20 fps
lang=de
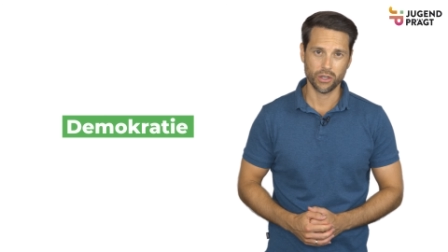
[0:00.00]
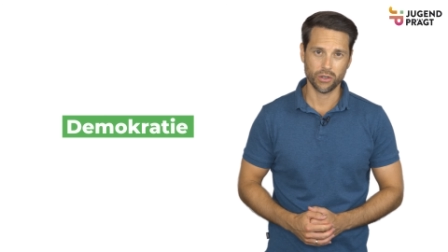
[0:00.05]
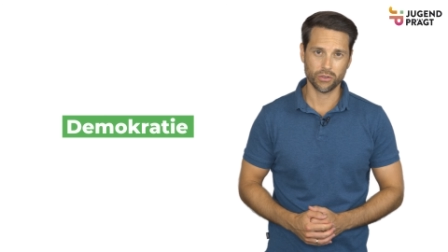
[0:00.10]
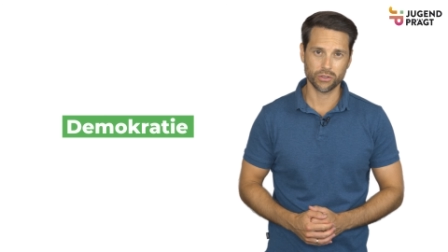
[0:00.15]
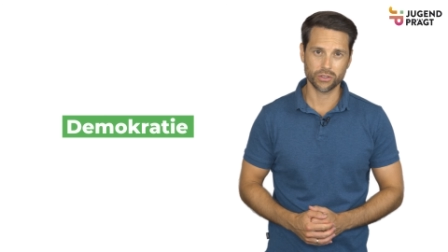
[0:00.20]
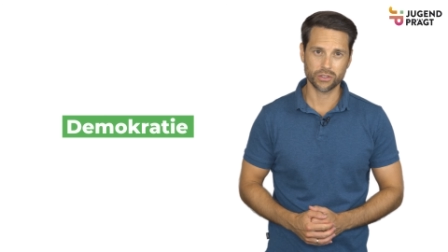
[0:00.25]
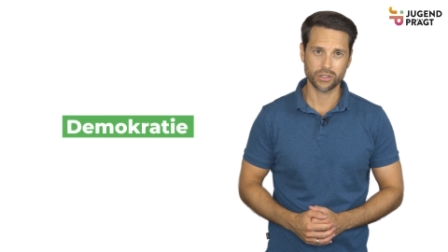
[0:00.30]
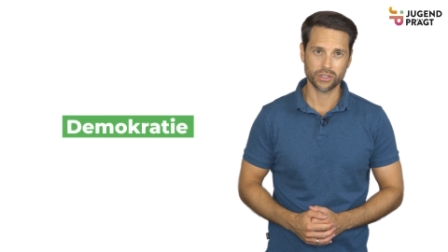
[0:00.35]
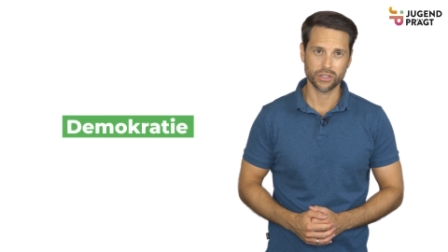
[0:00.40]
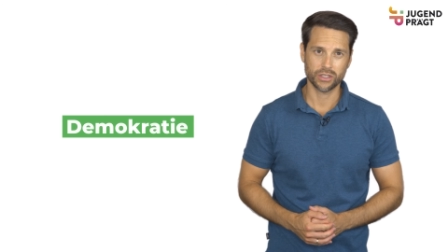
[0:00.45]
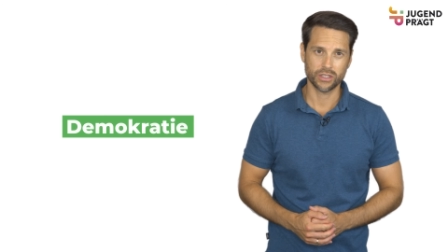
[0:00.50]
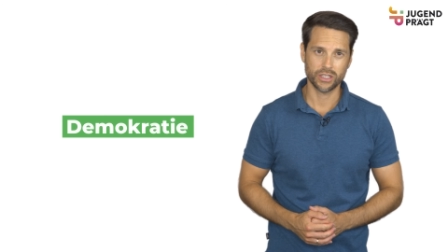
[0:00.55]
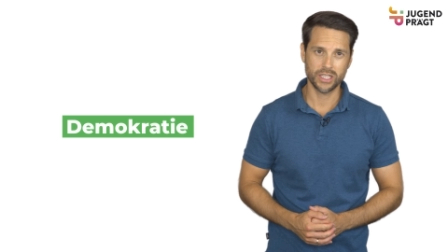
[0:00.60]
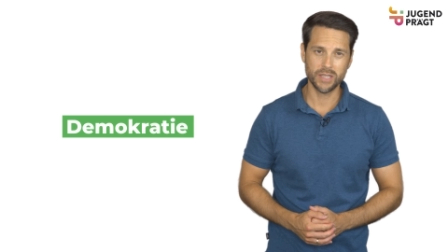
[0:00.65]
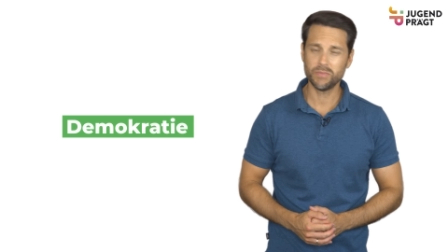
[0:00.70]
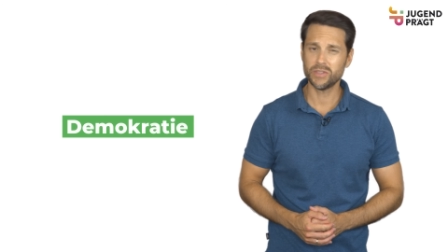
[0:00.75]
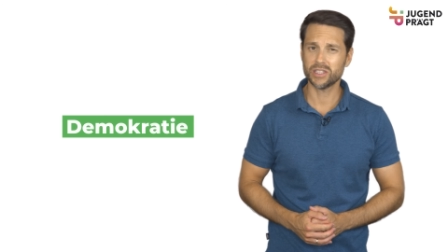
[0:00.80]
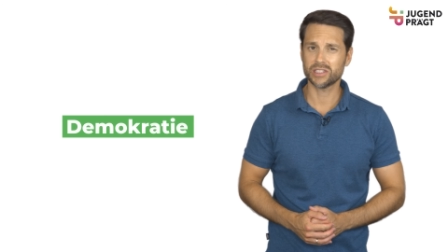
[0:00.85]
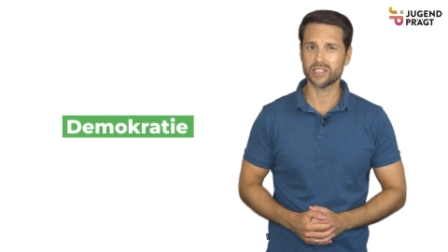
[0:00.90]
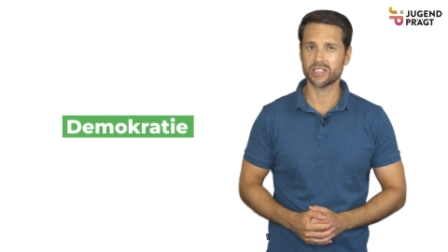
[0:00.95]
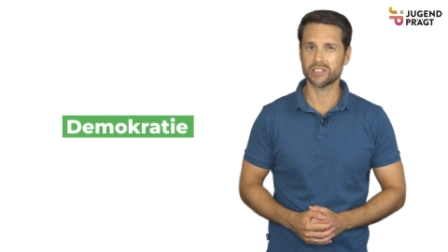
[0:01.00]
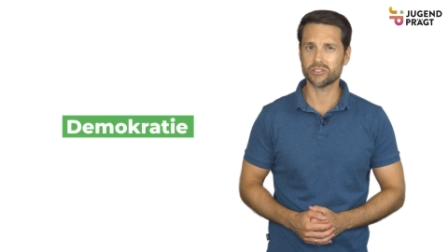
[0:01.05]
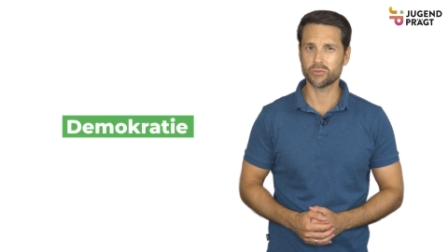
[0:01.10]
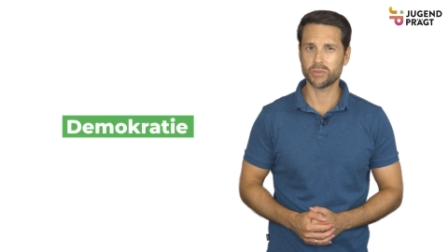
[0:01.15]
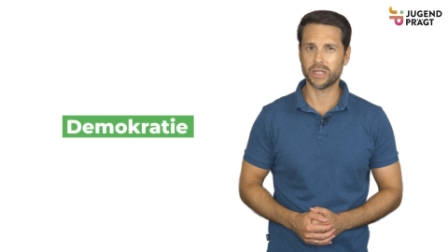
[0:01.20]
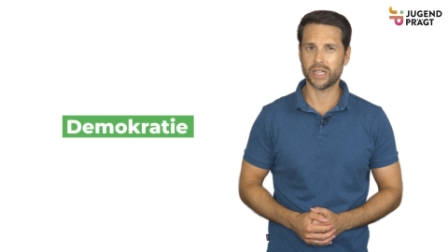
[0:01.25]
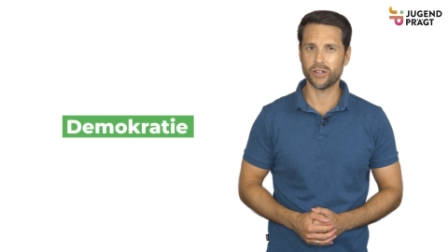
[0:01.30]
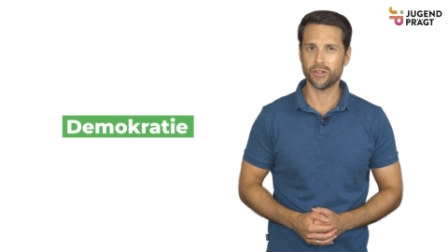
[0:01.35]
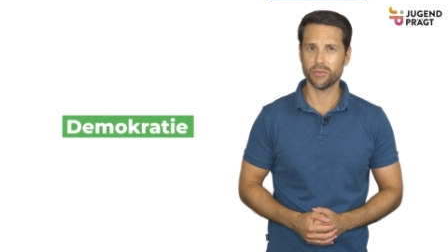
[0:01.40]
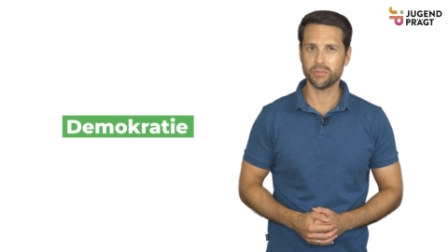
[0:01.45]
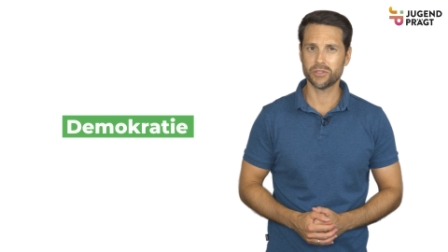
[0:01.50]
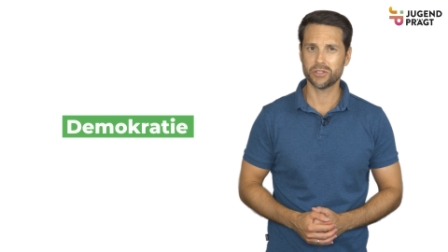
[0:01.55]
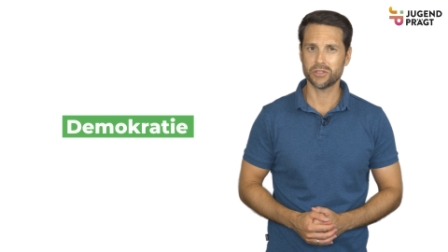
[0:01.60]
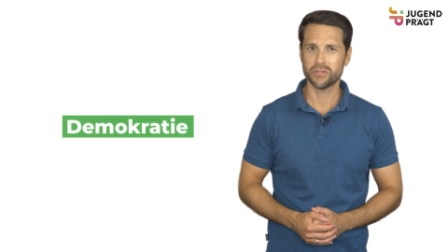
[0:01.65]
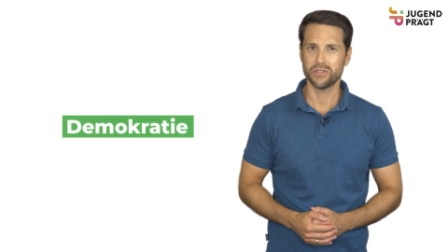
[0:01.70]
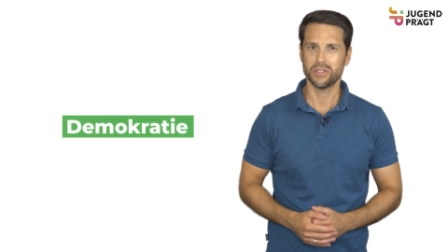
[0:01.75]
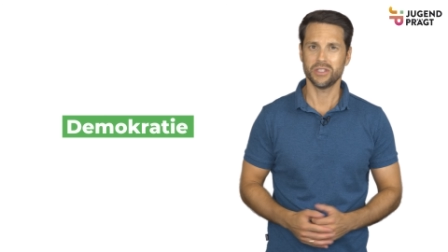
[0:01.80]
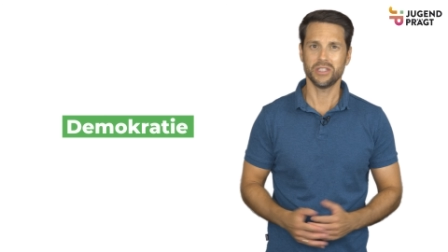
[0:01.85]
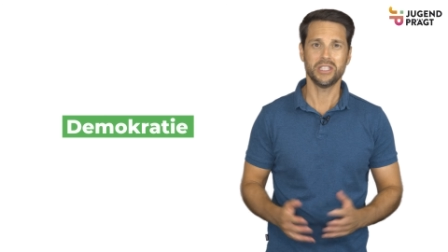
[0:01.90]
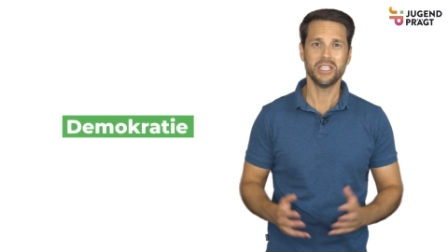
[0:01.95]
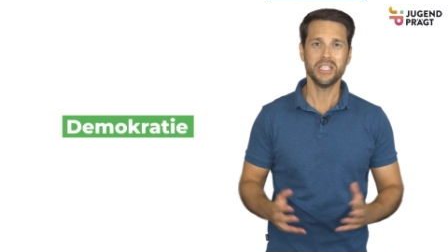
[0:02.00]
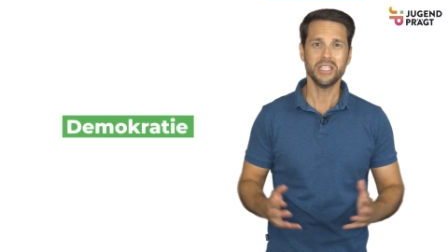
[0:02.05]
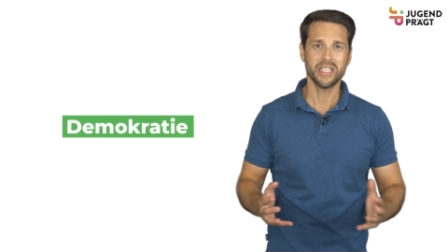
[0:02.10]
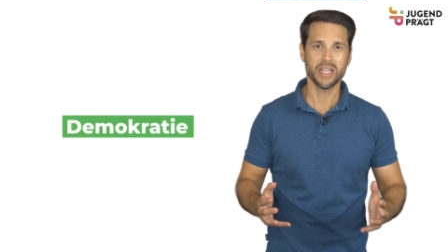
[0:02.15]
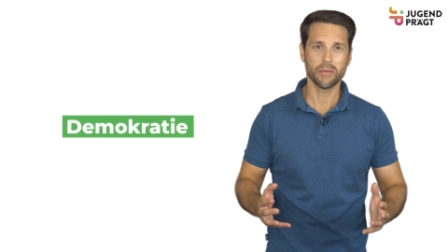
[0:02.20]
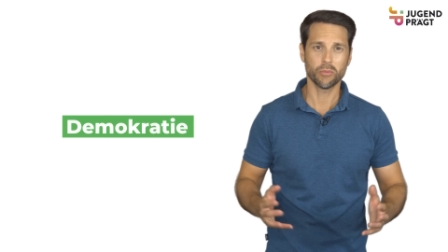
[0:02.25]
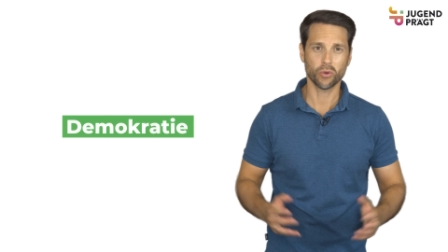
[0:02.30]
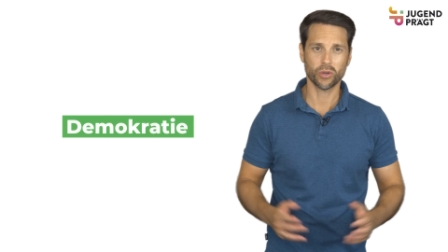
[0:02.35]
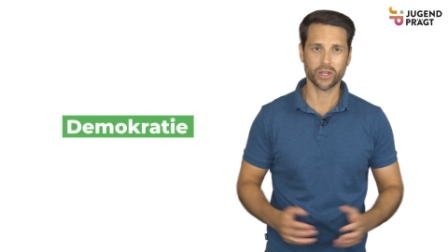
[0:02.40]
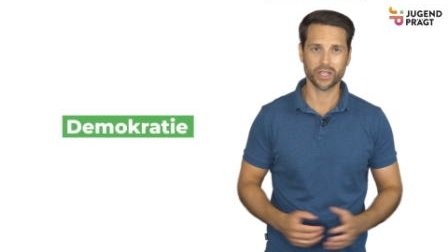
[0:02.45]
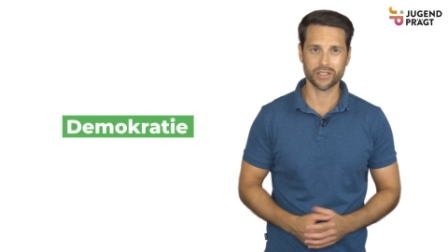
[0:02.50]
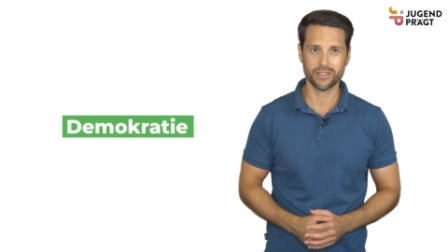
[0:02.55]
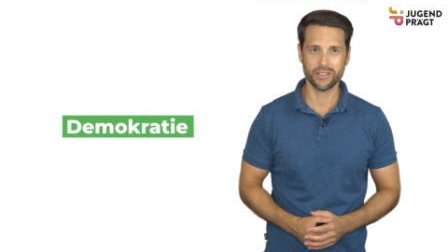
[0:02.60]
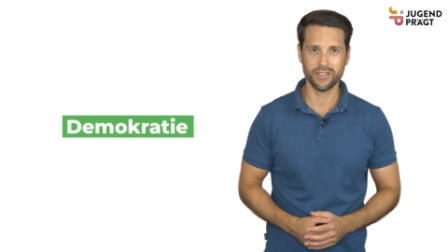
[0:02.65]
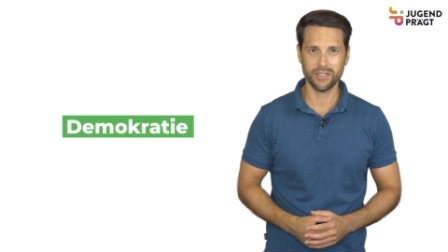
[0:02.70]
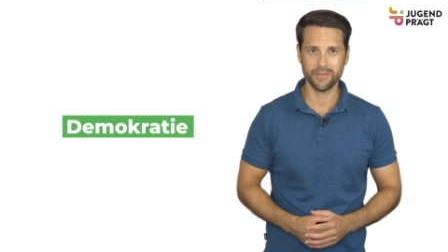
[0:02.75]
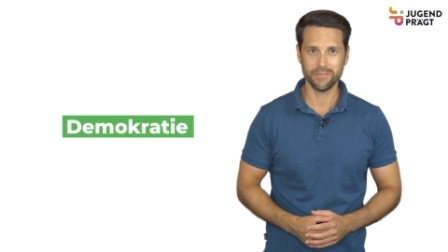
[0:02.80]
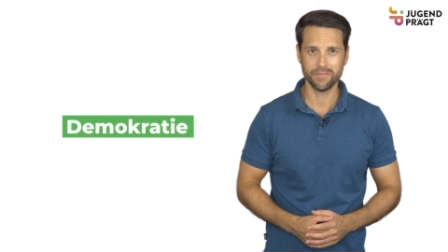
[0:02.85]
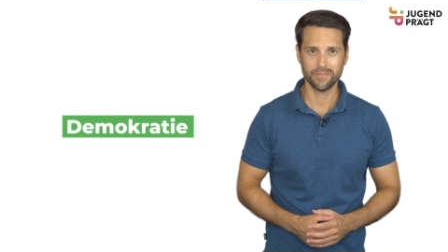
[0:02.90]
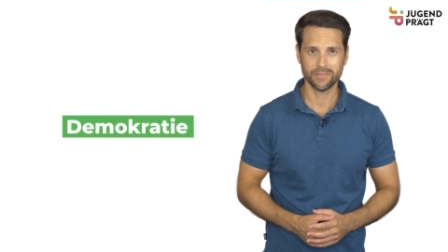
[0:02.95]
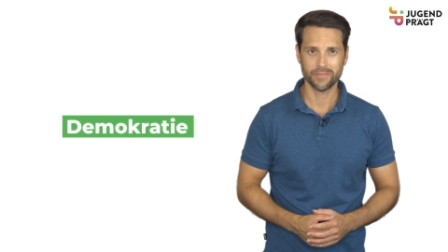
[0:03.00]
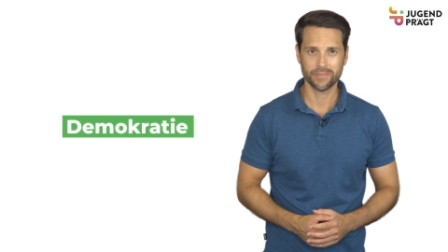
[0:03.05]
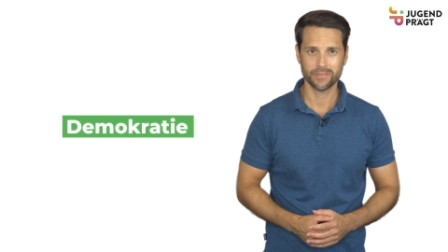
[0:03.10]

Und gibt es das überhaupt, die Demokratie?